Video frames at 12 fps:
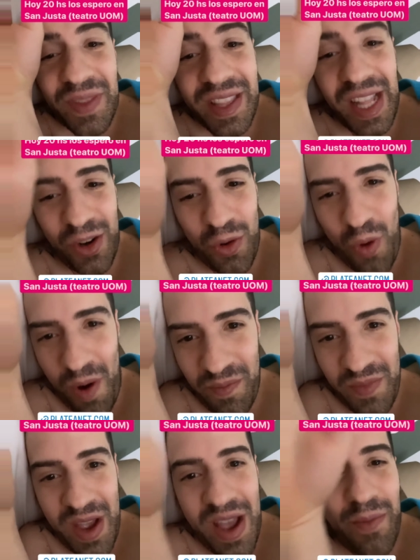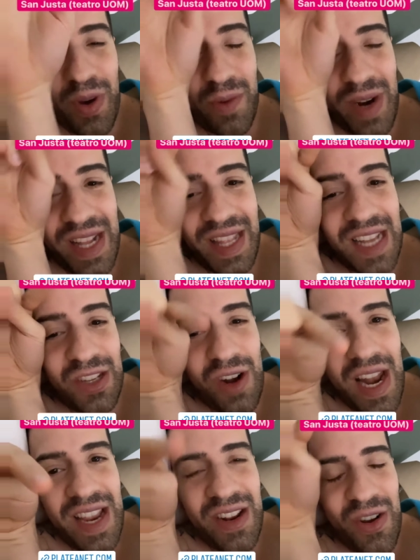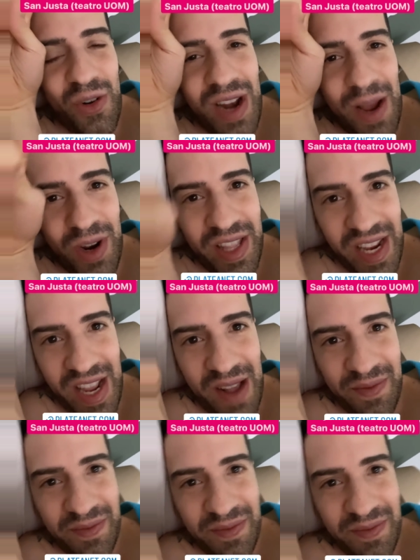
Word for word: Teatro WOM. Pueden comprar entradas online o en la boletería.